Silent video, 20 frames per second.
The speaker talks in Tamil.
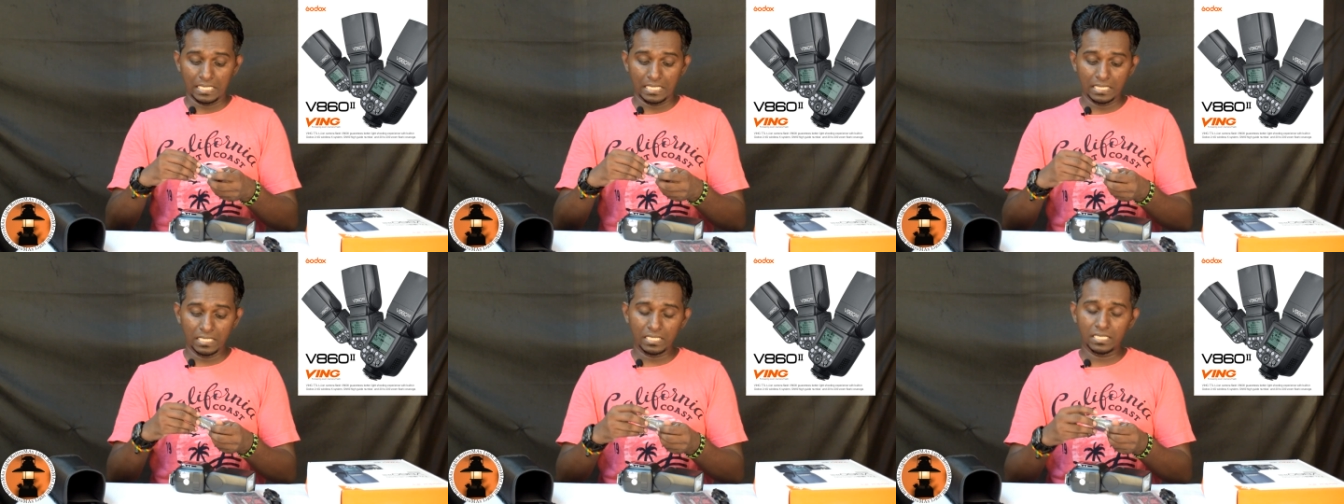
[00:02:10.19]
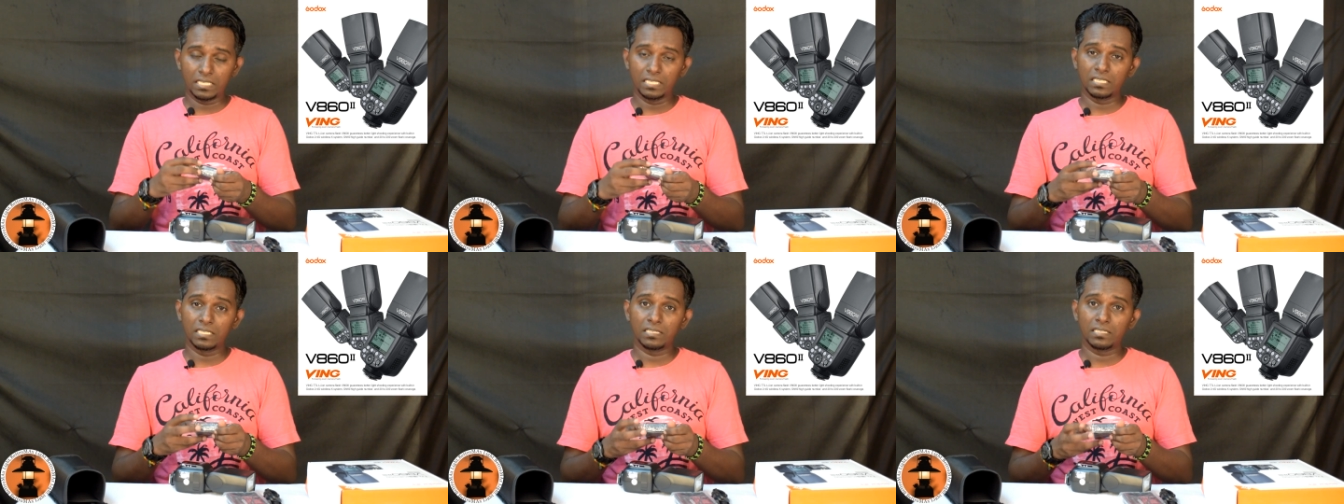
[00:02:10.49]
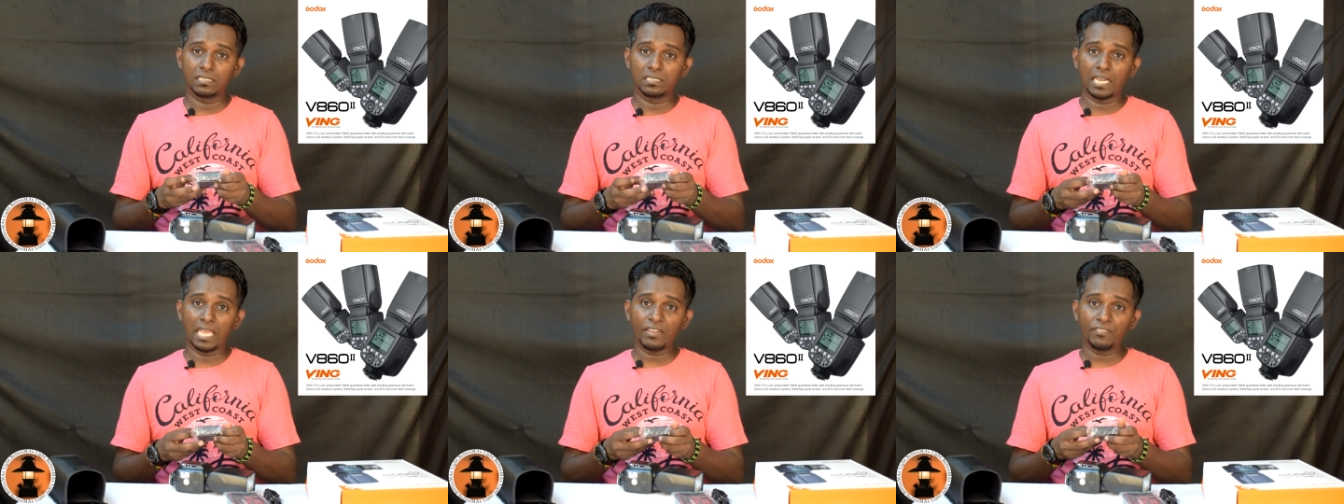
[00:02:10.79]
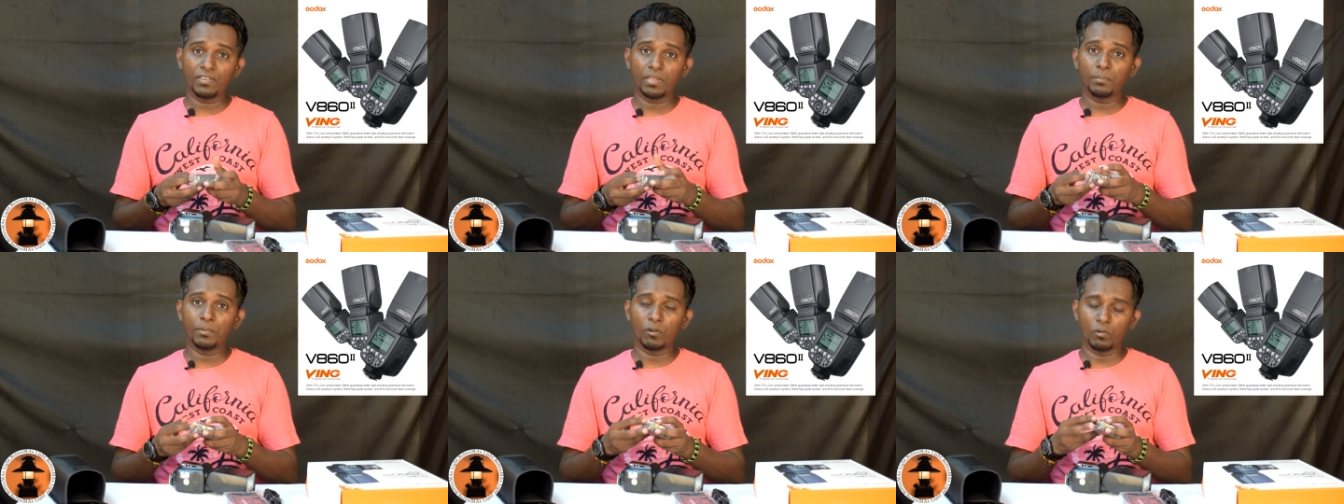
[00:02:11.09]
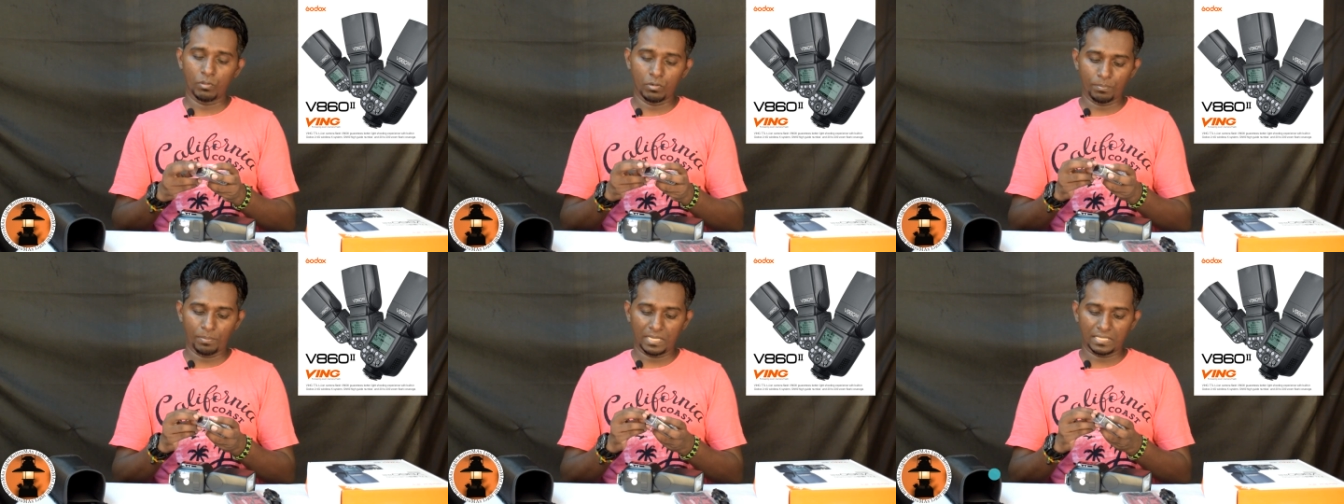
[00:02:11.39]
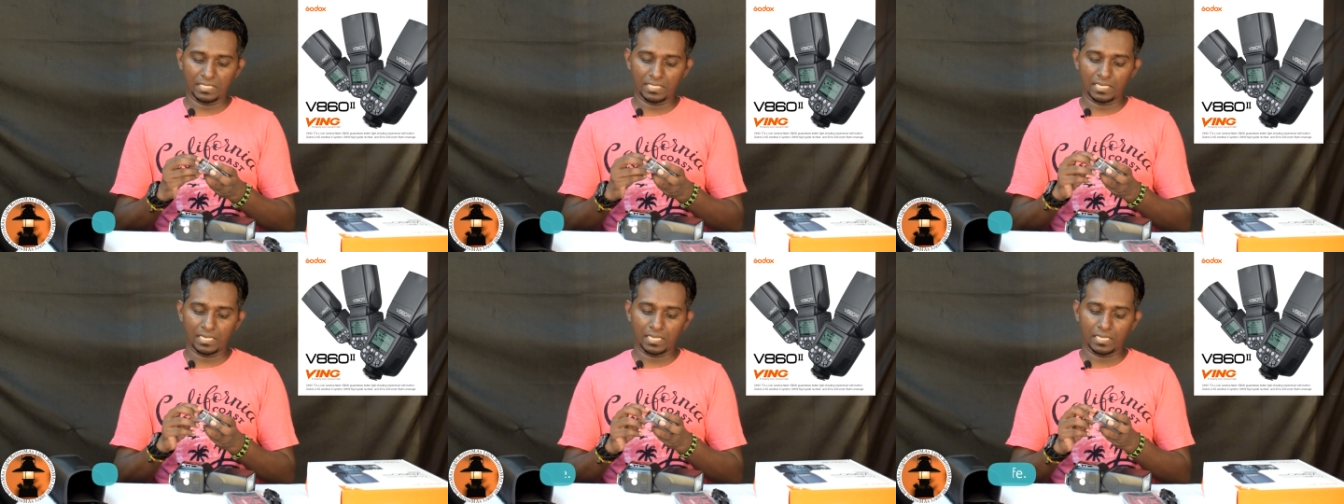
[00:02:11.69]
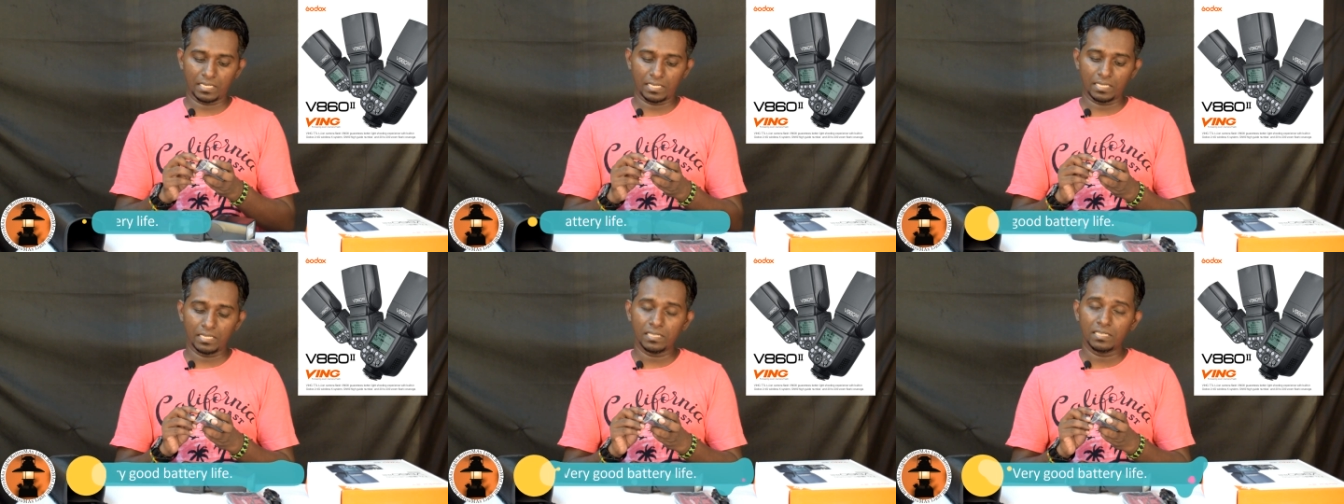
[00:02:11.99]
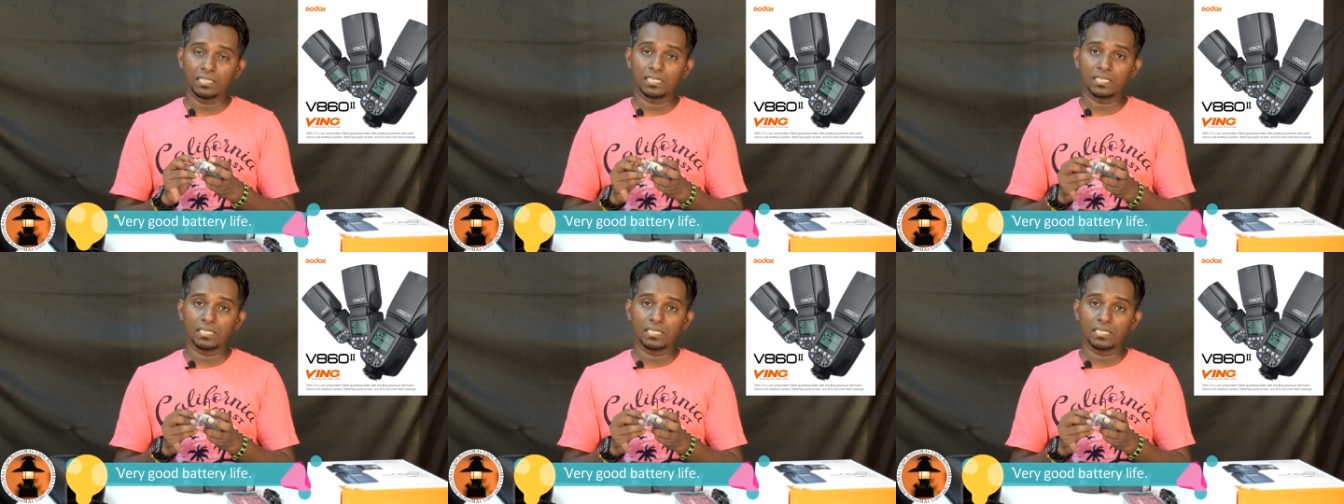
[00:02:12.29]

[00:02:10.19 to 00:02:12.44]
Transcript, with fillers: இதுக்கு லைஃப் டைம் எவ்வளோன்னு பார்த்தீங்கன்னாக்க